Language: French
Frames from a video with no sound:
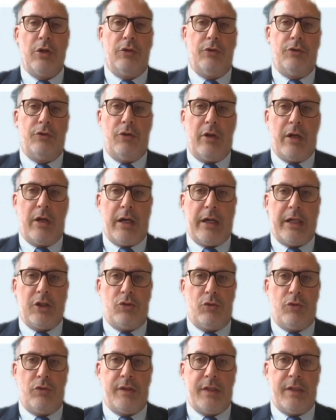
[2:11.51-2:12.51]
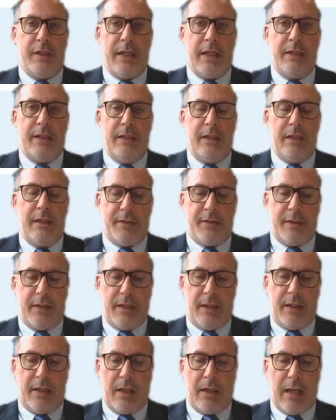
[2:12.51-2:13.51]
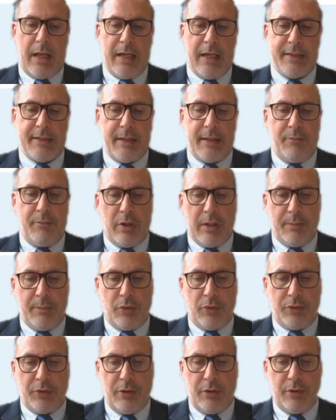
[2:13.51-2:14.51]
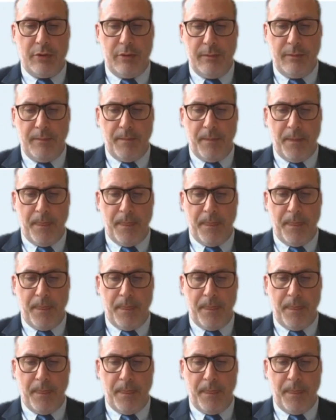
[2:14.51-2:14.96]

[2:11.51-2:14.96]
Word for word: de la région Occitanie et c'est extrêmement important.